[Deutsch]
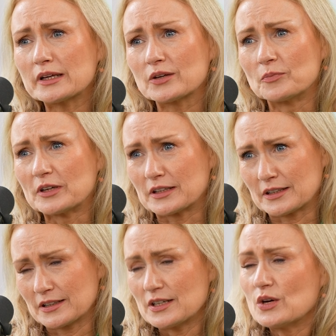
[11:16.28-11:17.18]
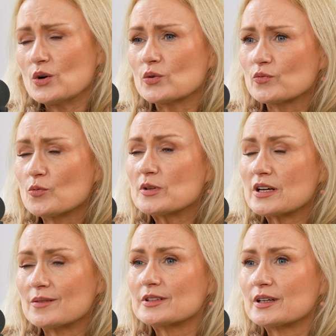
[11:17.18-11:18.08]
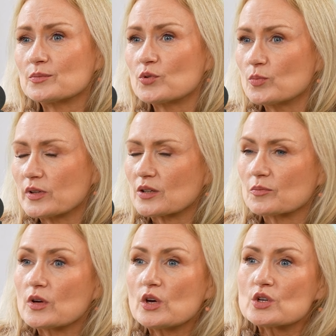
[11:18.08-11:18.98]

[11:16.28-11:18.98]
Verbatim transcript: ich mich und womit habe ich ein Problem?